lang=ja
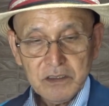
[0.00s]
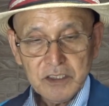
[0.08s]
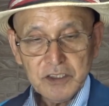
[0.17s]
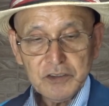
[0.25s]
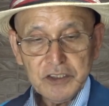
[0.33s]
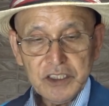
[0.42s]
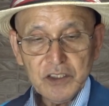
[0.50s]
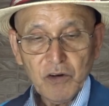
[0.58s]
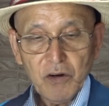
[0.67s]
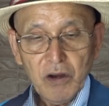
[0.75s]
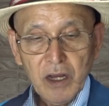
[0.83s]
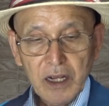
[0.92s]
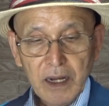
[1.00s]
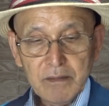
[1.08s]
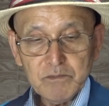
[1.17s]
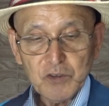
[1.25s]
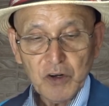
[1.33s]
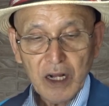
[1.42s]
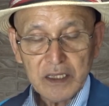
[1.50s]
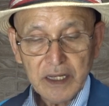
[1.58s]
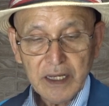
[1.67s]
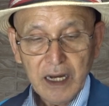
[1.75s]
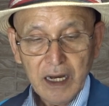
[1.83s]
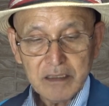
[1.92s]
ディズニーの幹部の方
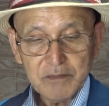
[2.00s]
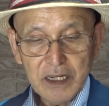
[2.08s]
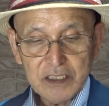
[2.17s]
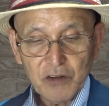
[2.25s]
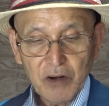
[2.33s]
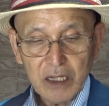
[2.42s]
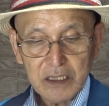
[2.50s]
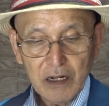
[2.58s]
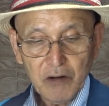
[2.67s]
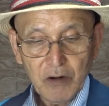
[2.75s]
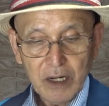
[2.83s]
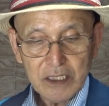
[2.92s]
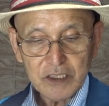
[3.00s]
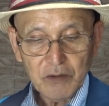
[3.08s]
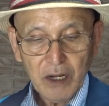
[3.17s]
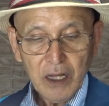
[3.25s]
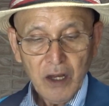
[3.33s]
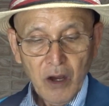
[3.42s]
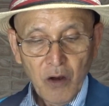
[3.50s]
やアルバイトの方のお話は